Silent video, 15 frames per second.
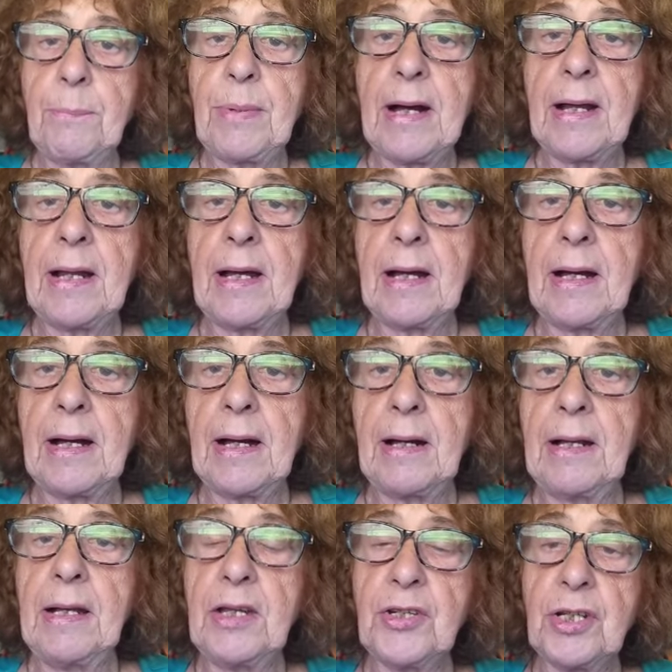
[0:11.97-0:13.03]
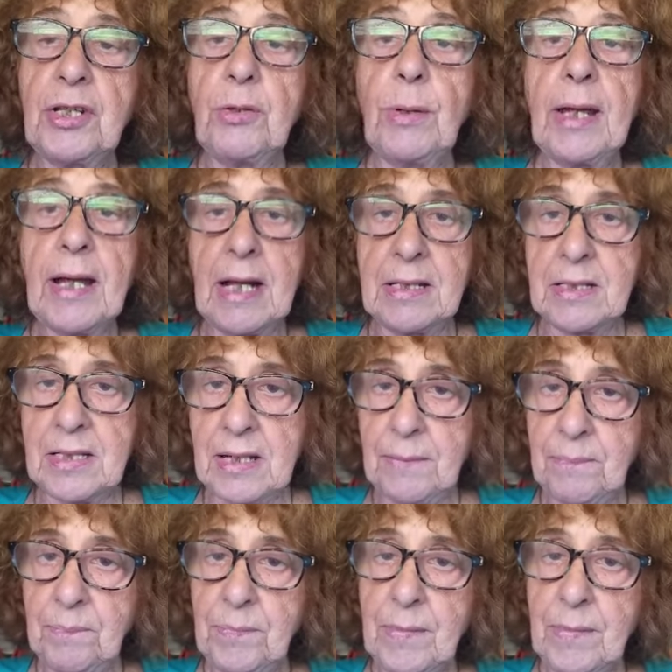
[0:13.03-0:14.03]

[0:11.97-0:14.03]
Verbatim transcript: para Leyendo en Casa.